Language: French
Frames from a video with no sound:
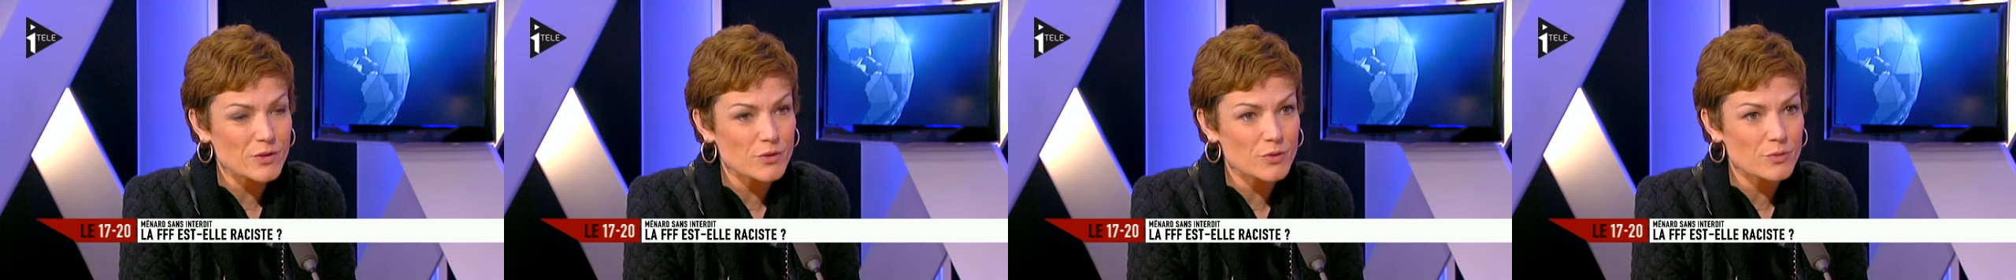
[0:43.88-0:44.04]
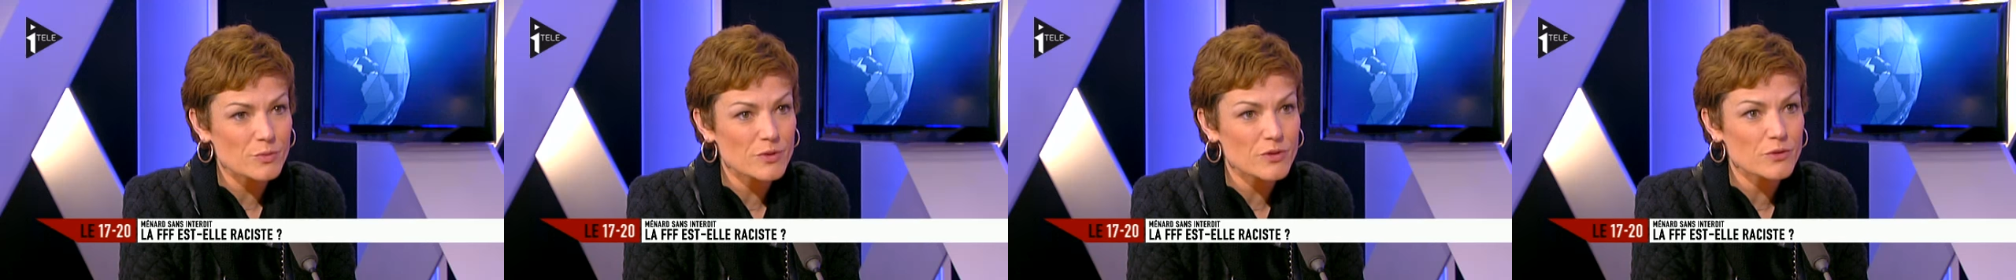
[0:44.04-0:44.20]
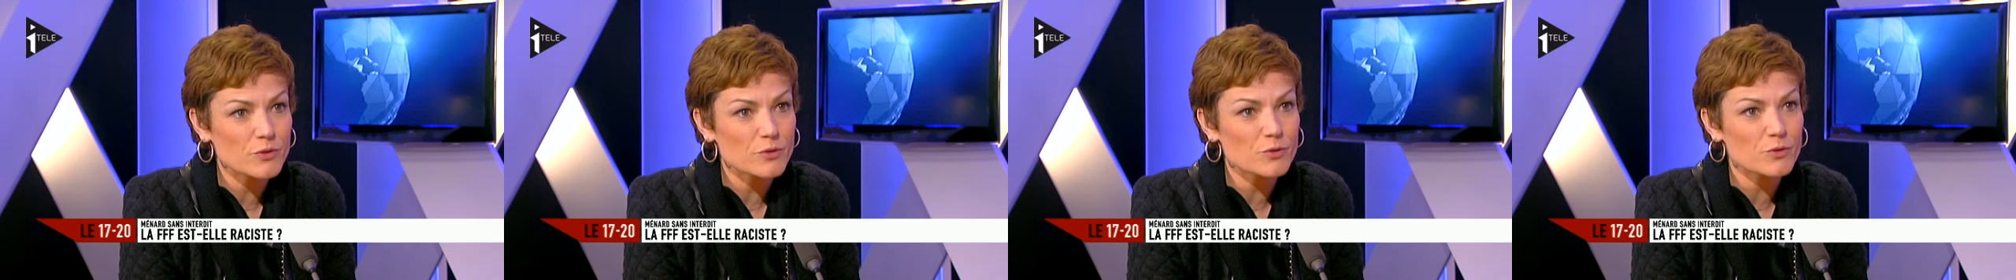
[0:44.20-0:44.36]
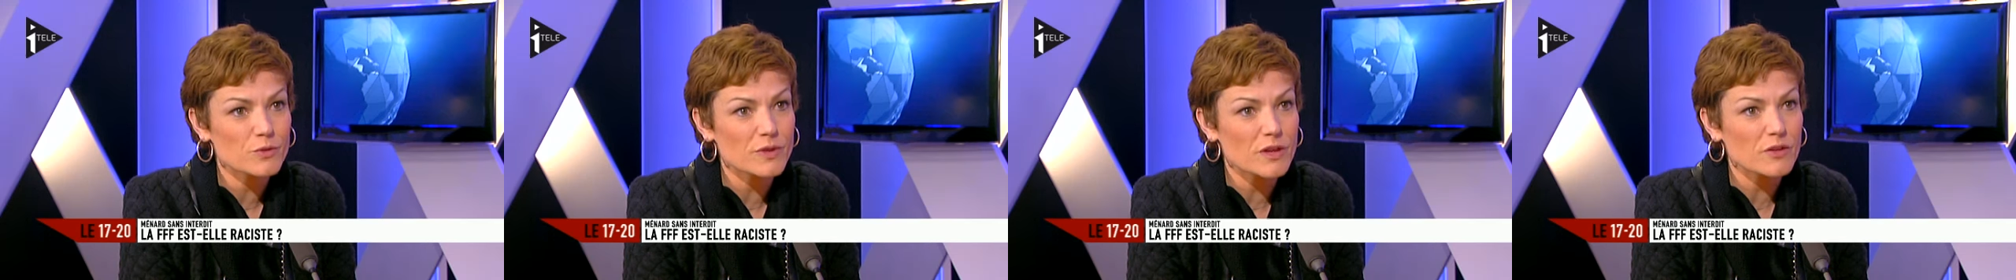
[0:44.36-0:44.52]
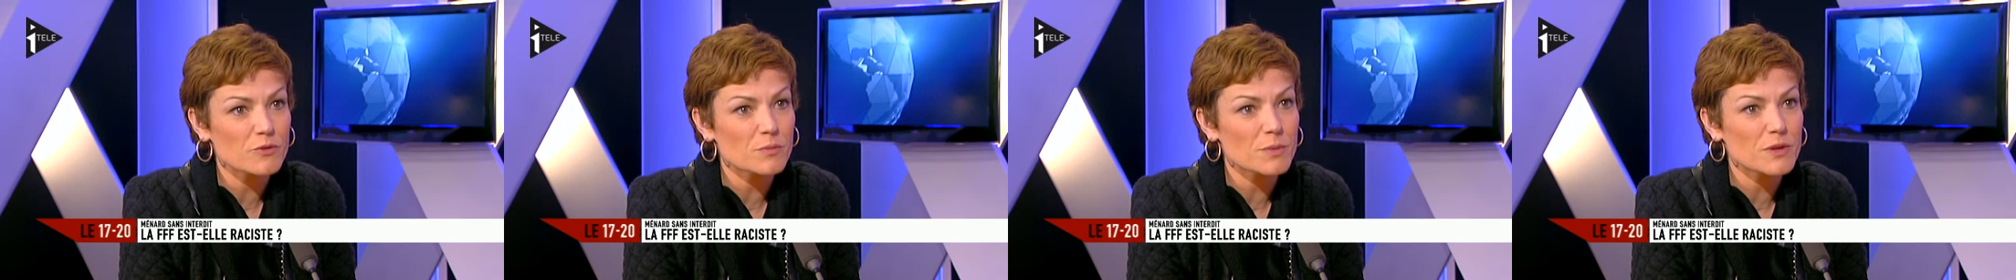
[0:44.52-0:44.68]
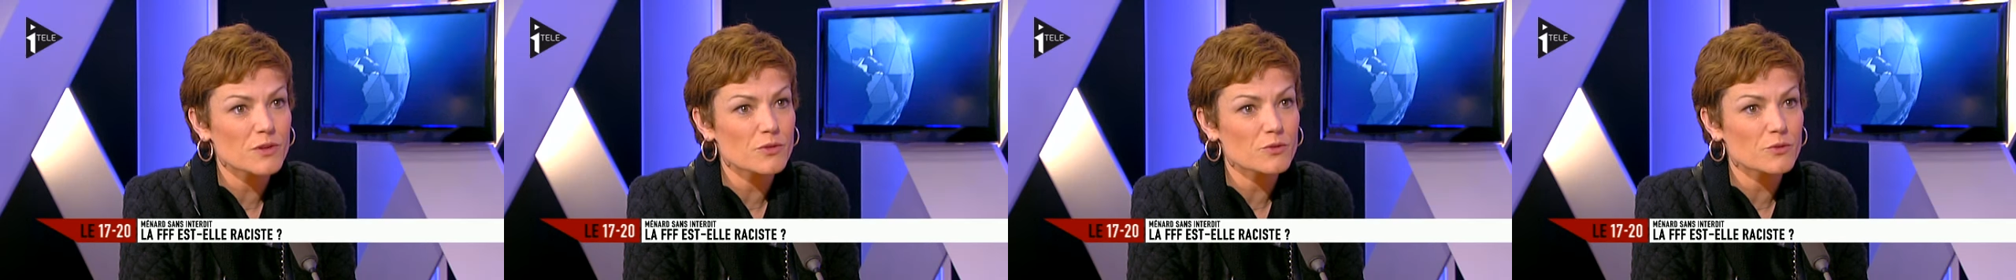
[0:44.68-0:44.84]
euh, une mission
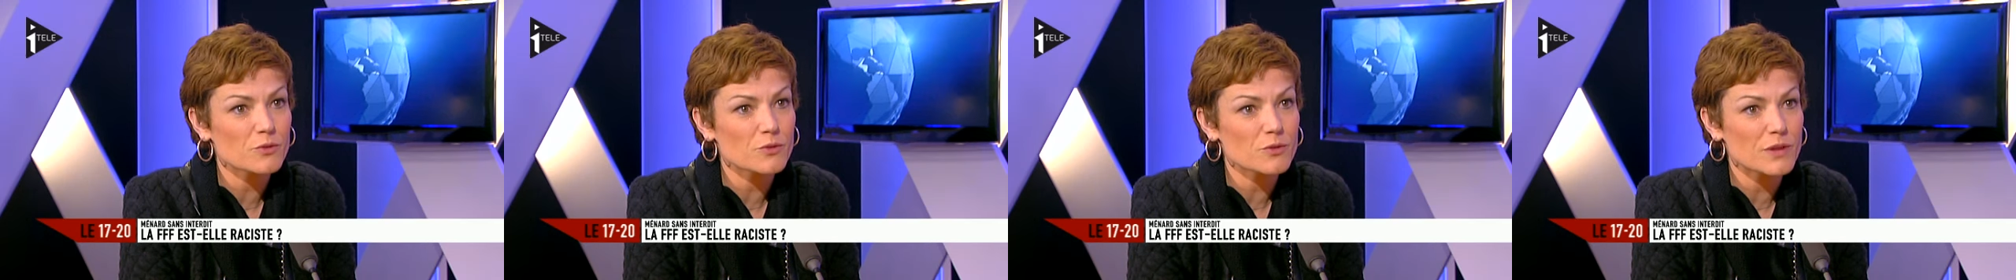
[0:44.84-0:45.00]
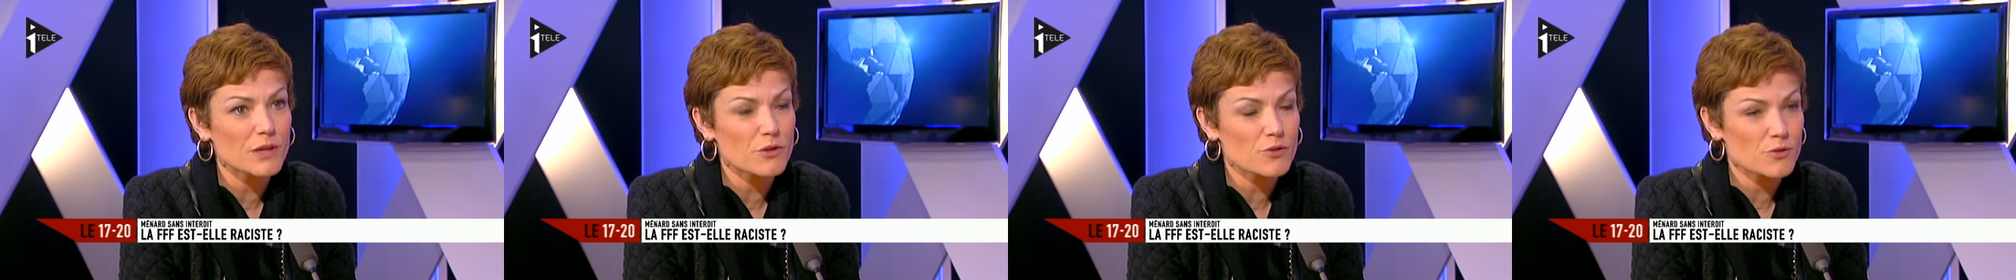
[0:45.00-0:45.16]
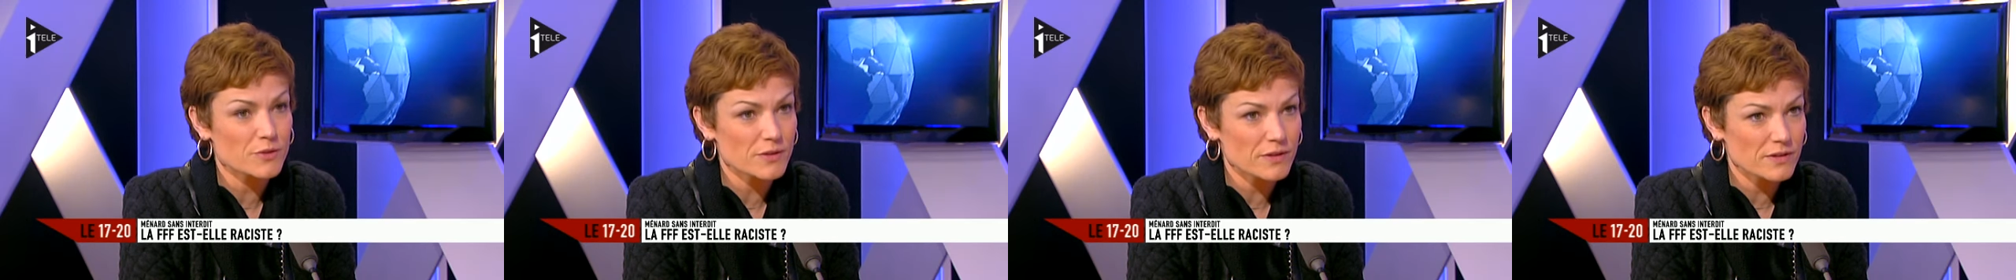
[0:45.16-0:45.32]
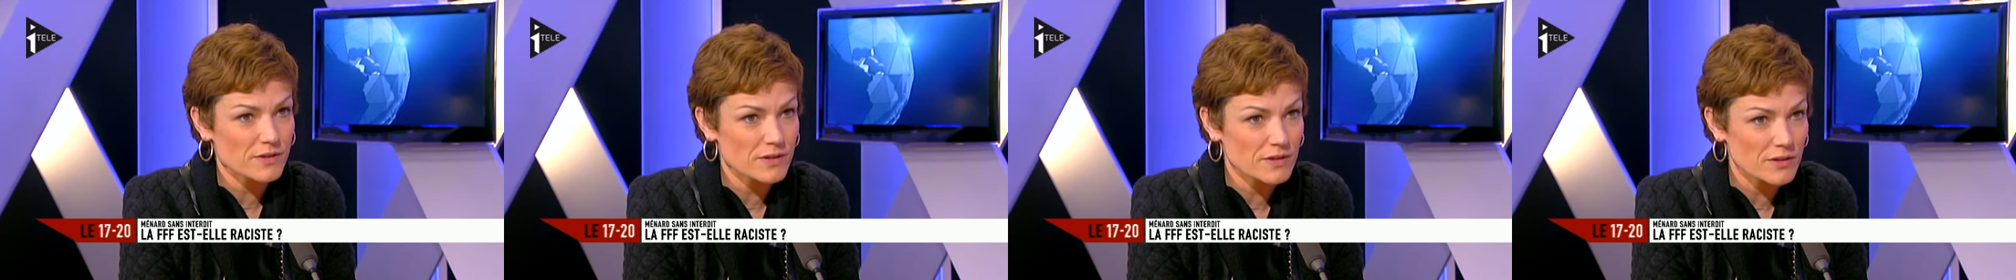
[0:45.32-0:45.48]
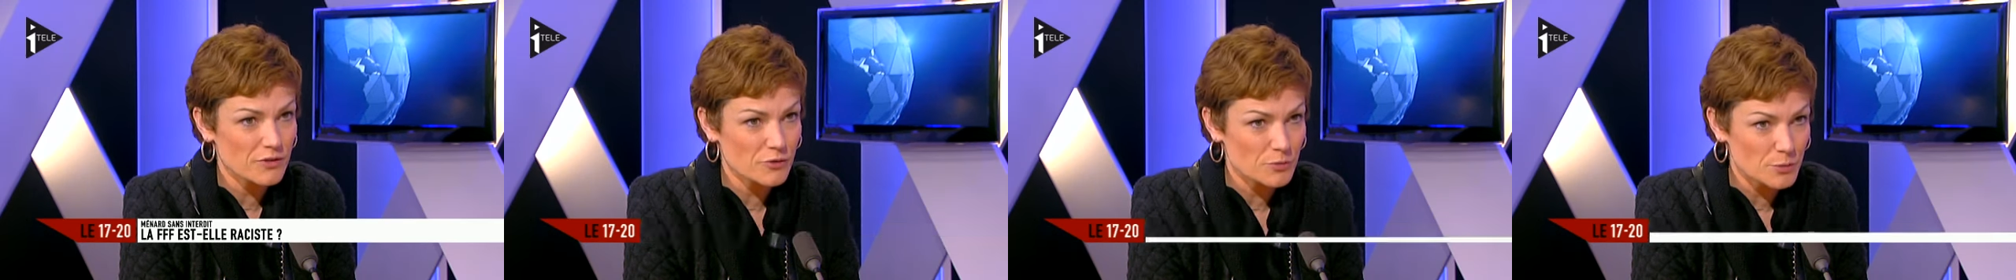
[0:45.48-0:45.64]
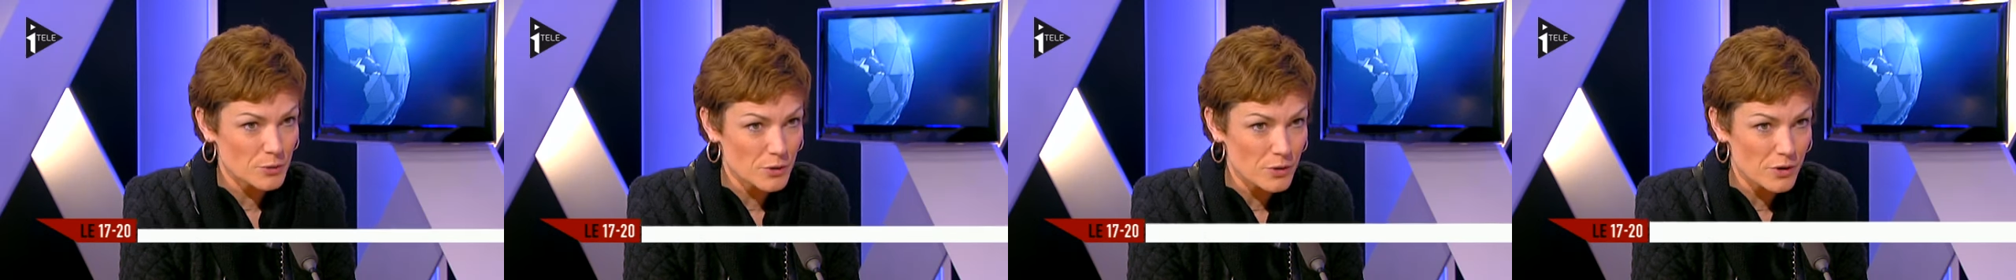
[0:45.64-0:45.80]
d'inspection de la jeunesse et
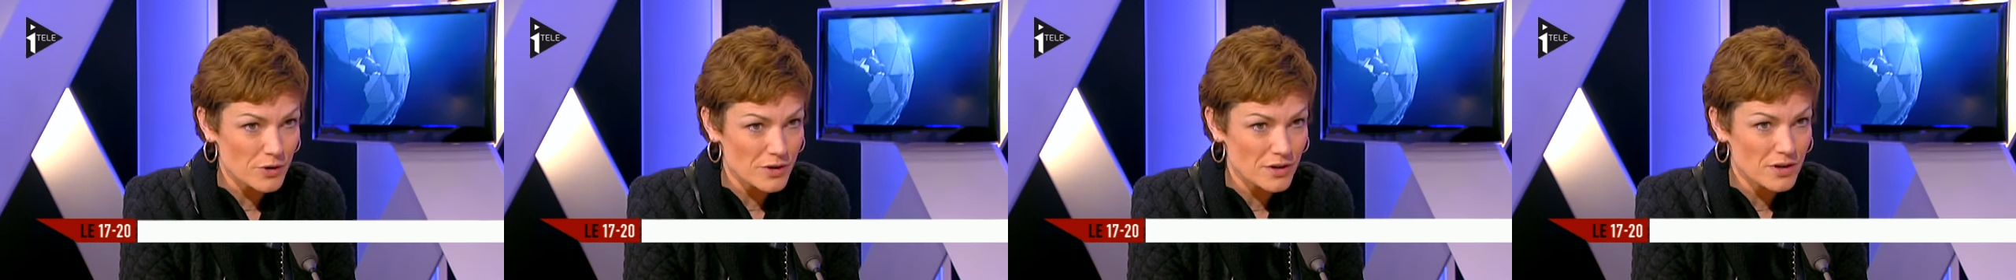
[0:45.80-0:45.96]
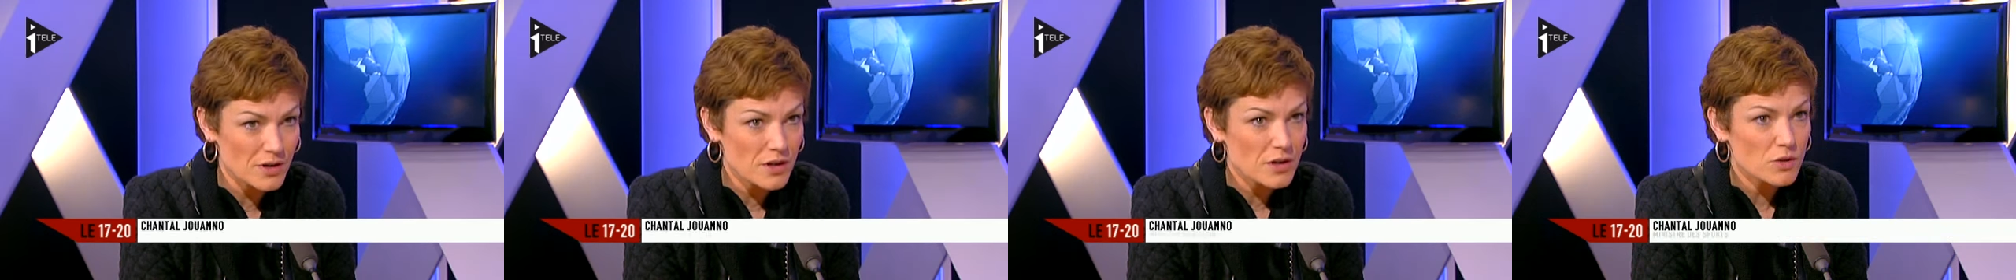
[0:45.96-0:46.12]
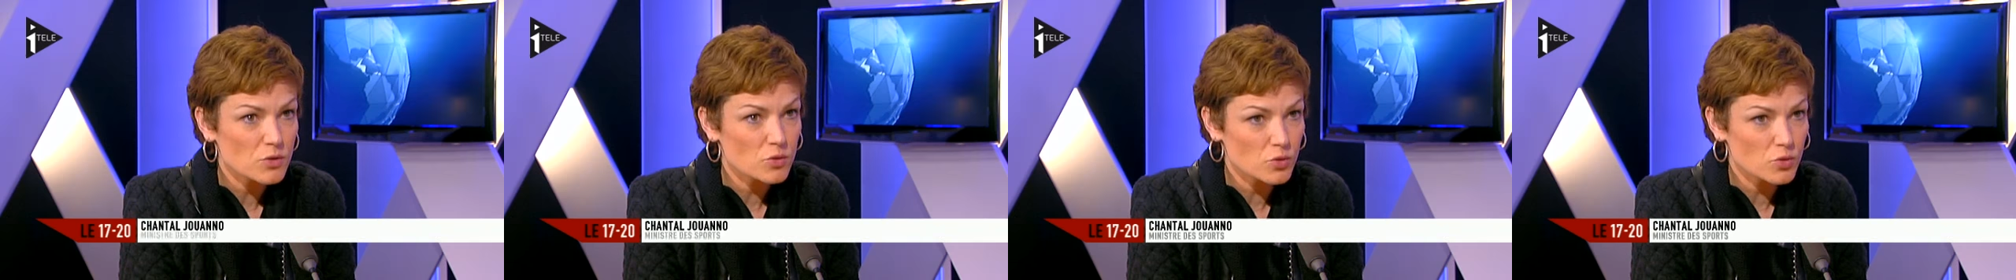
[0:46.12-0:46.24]
des sports,